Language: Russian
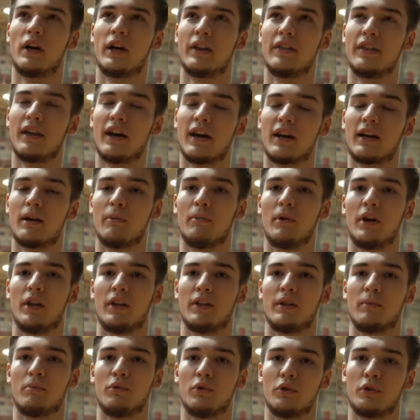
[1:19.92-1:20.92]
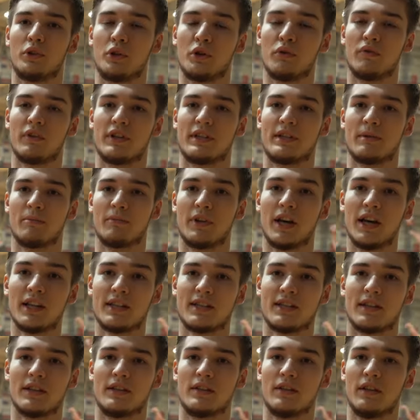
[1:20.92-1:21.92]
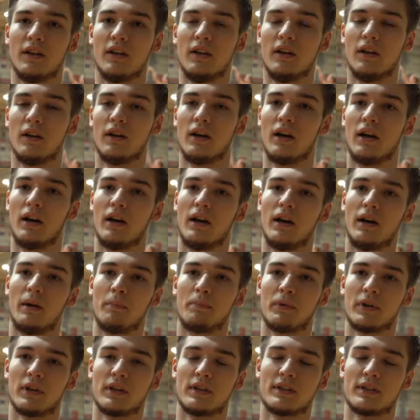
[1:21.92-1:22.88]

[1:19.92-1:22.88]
одна команда будет Ю-18, а про